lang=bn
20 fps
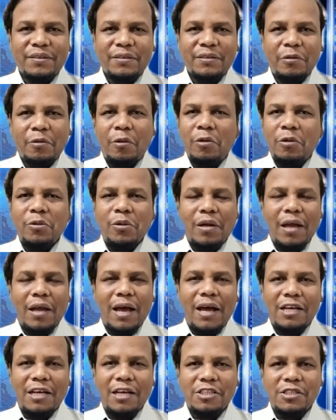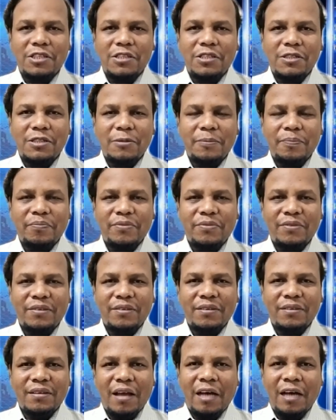কত লাশ
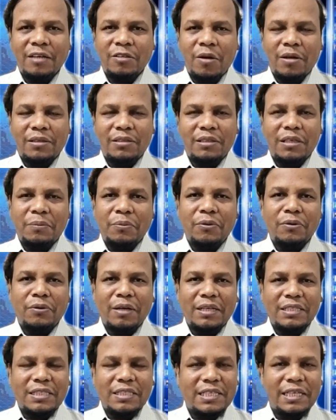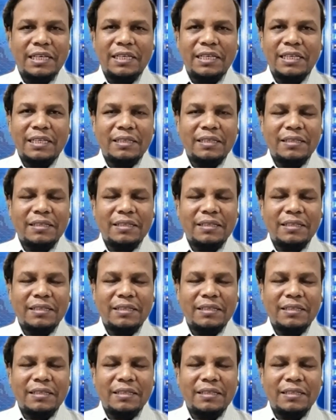আর রক্তের বন্যা যে সেখানে